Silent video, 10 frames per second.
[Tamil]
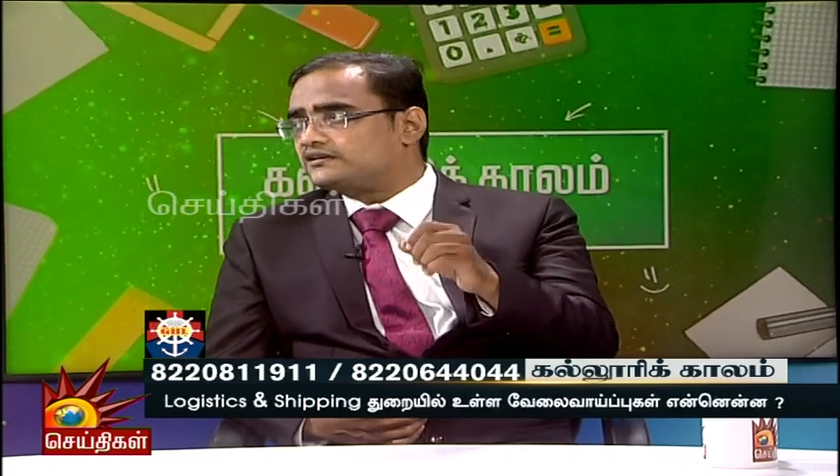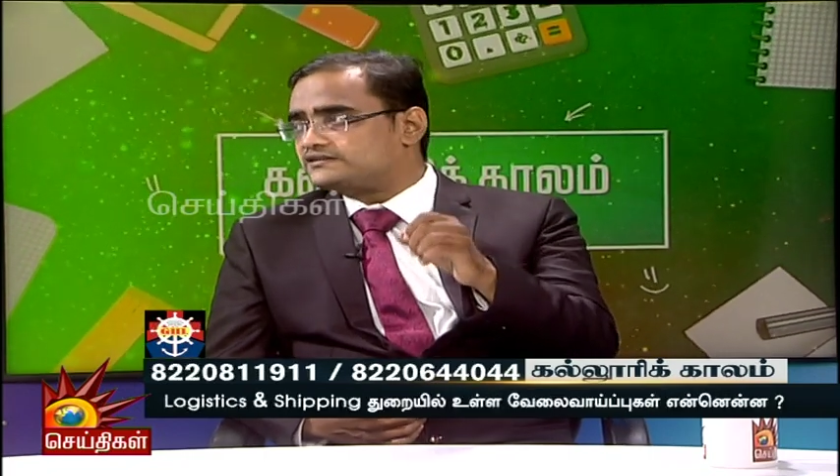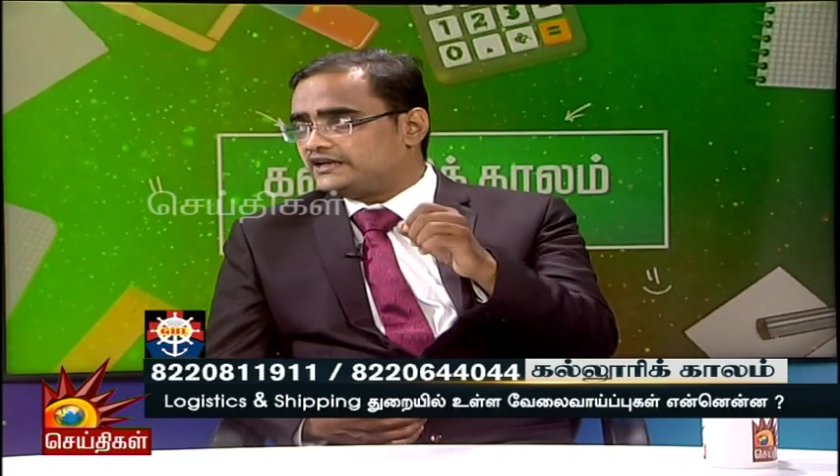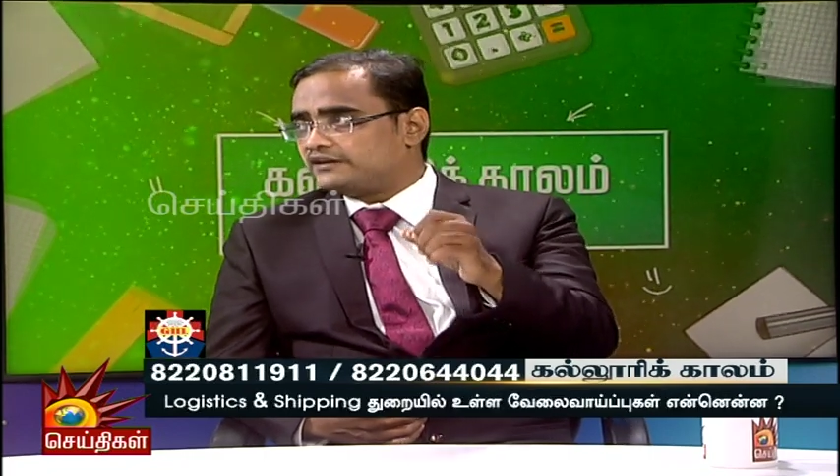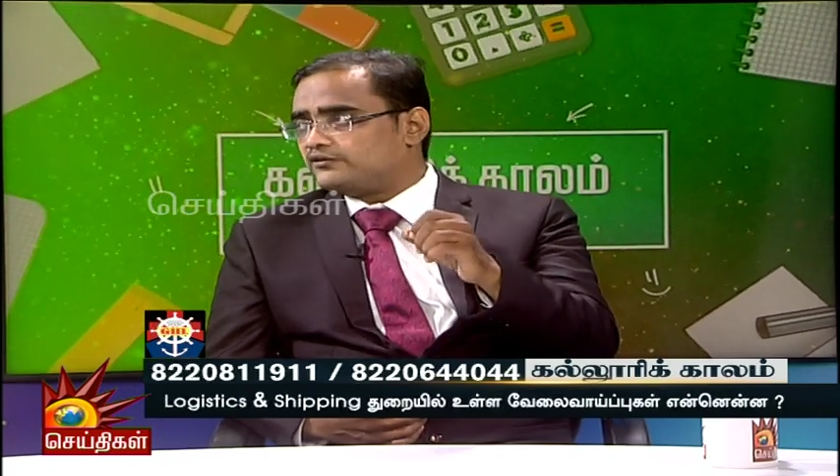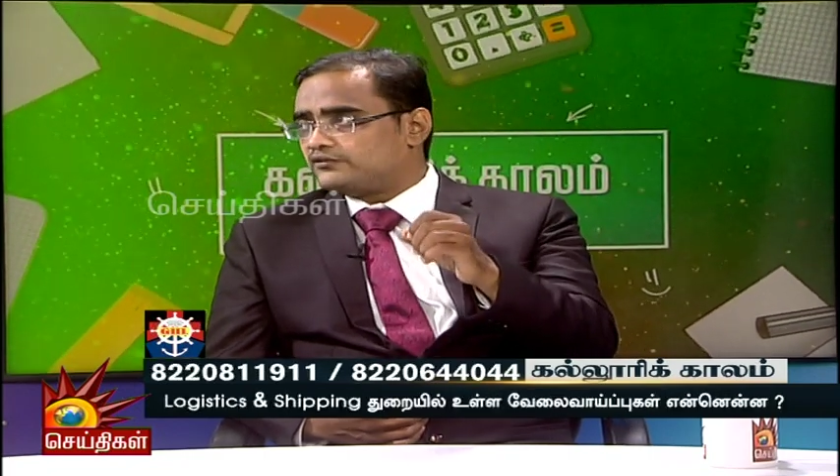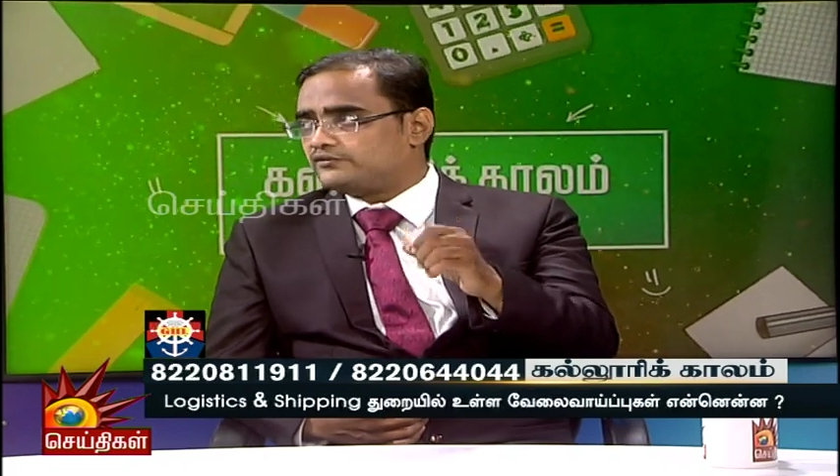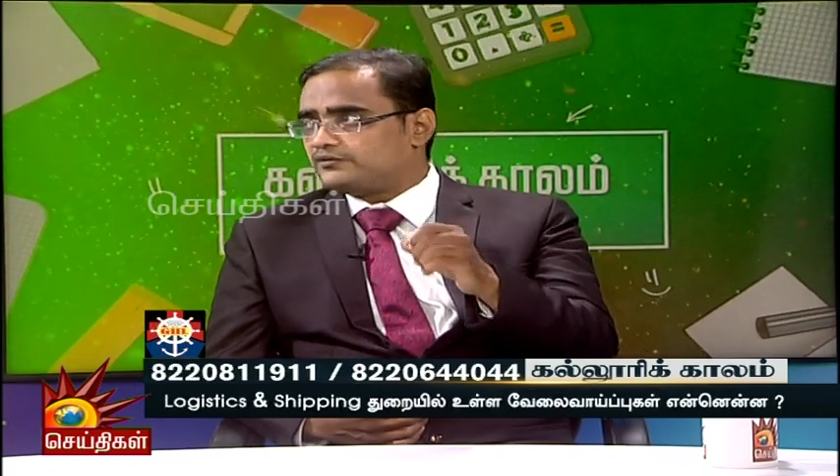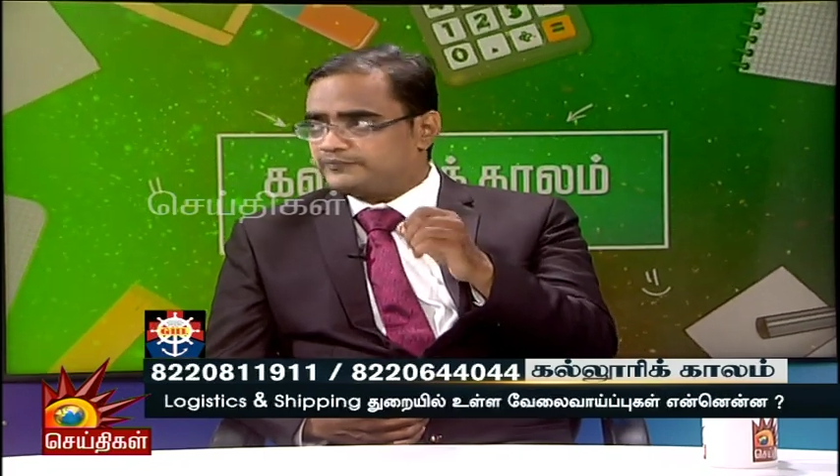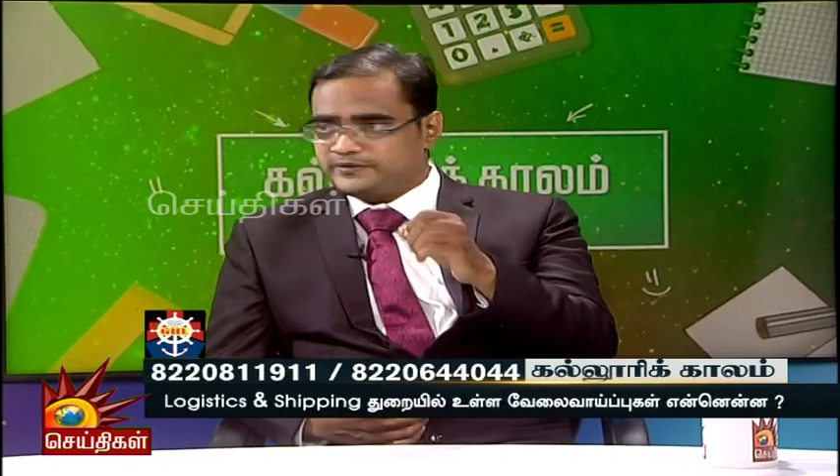சேலரி வாங்கக்கூடிய
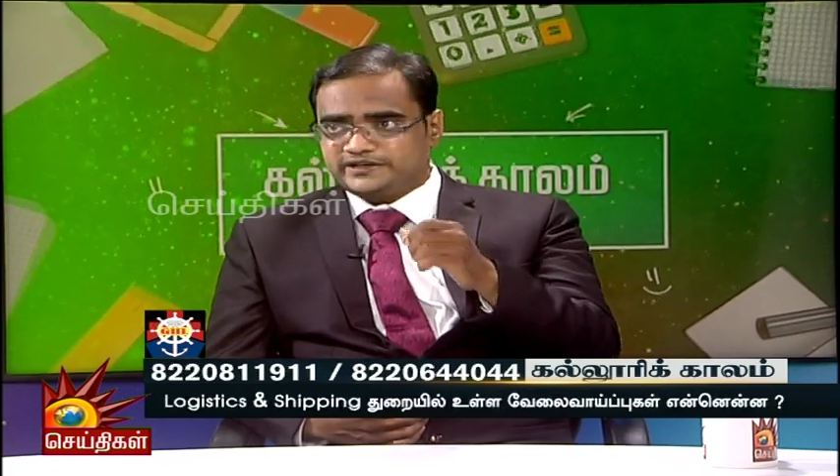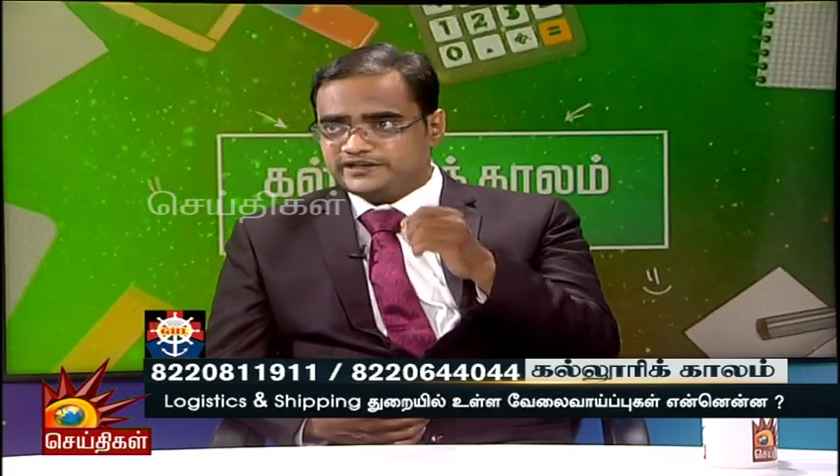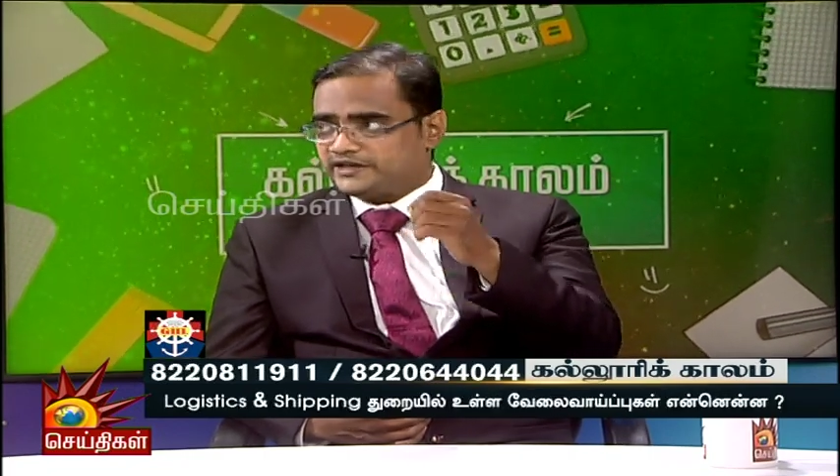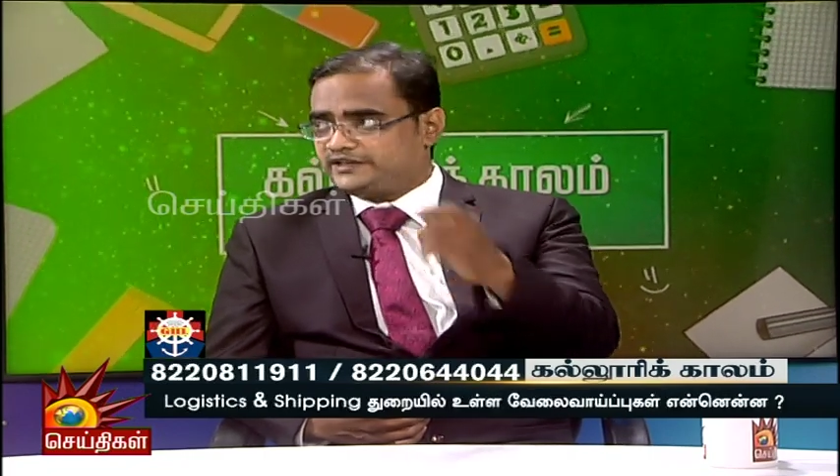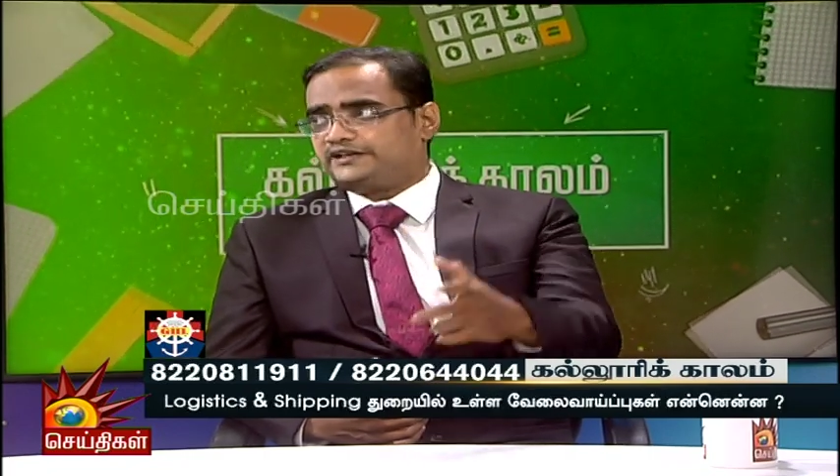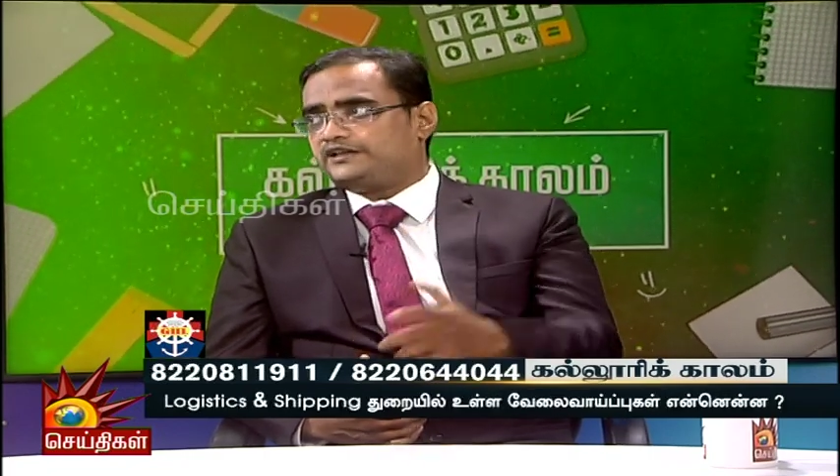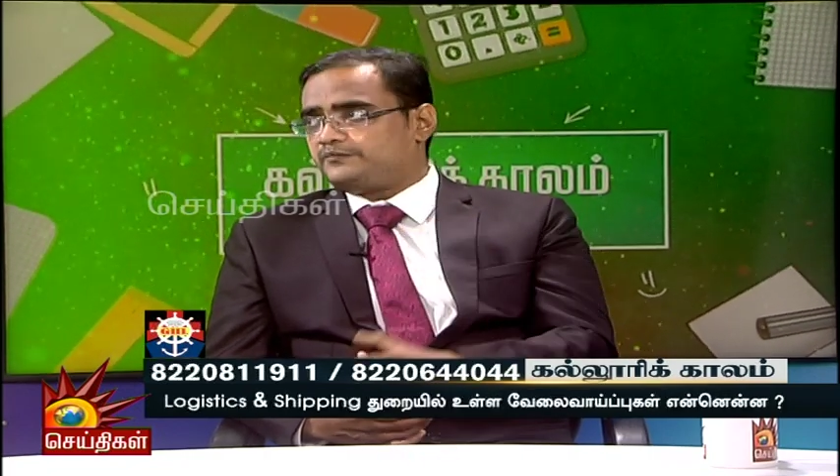ஒரு பெண்மணியை நான் நேரடியாக